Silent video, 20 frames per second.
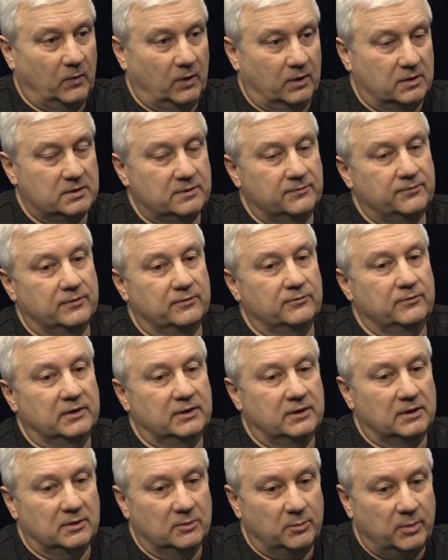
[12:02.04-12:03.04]
Да, цифровое
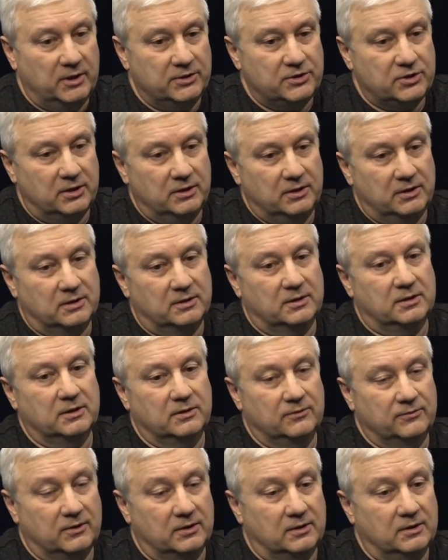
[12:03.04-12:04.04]
телебачення
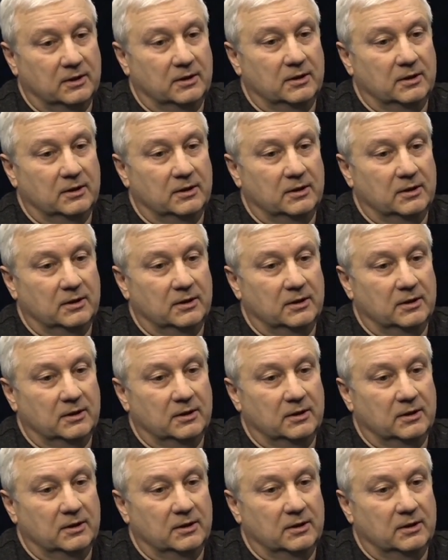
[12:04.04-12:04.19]
Т2,